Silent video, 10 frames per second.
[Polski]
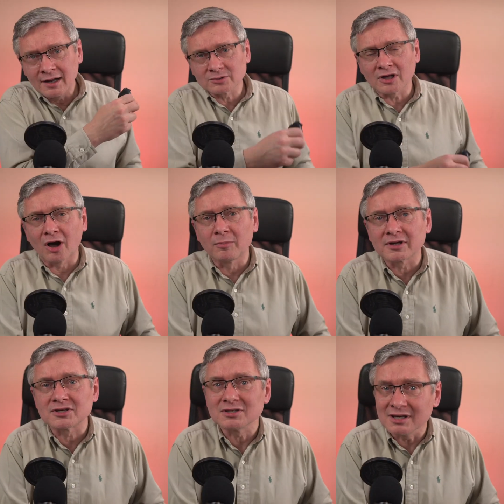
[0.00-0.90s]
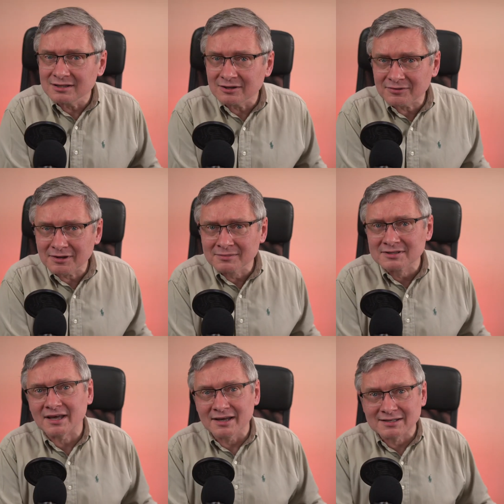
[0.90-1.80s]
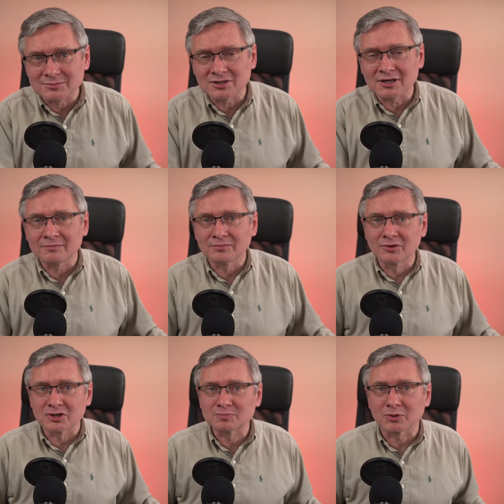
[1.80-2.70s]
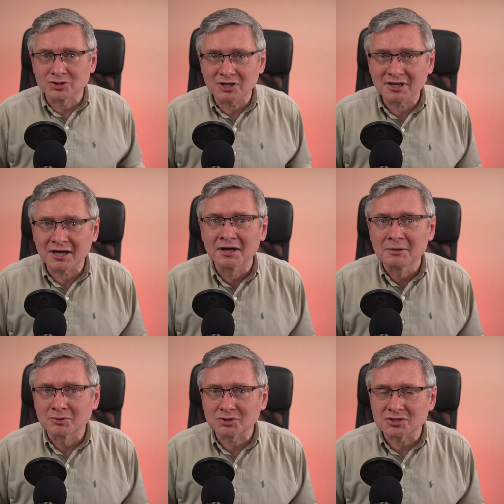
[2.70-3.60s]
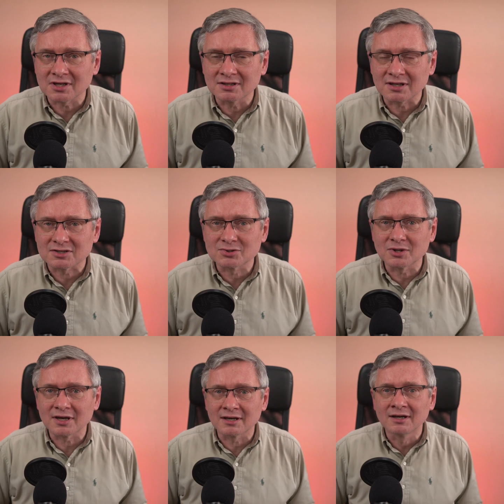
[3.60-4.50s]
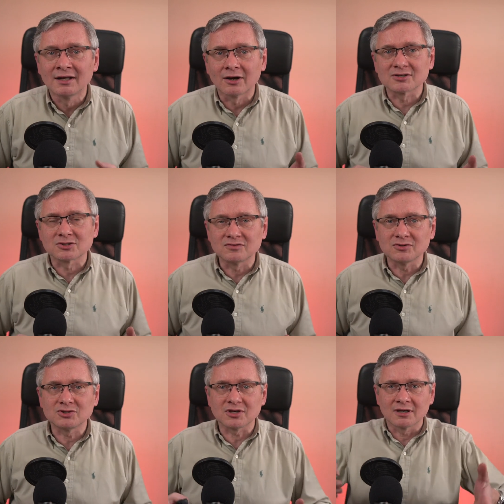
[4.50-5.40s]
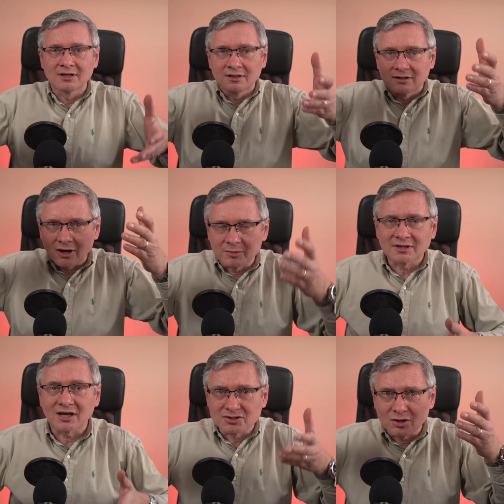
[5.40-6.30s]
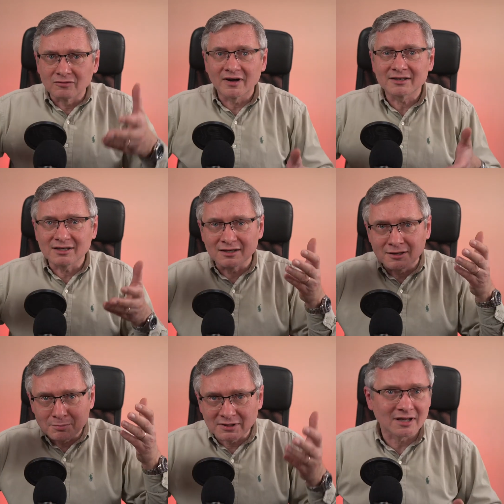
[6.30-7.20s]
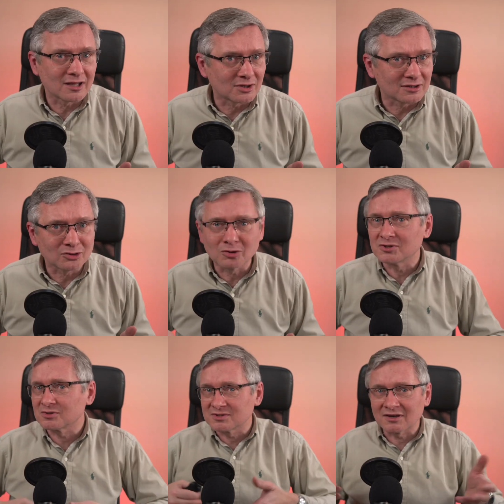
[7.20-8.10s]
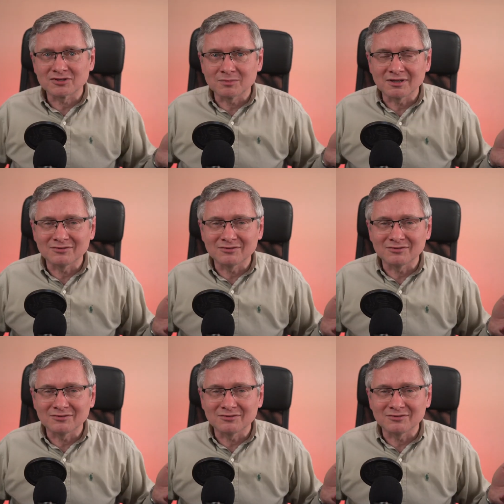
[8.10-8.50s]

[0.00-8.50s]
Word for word: a tutaj obok jest inny film. Zachęcam cię do spojrzenia, może cię zainteresuje oraz oczywiście komentarze, uwagi, pytania tutaj na YouTube są zawsze mile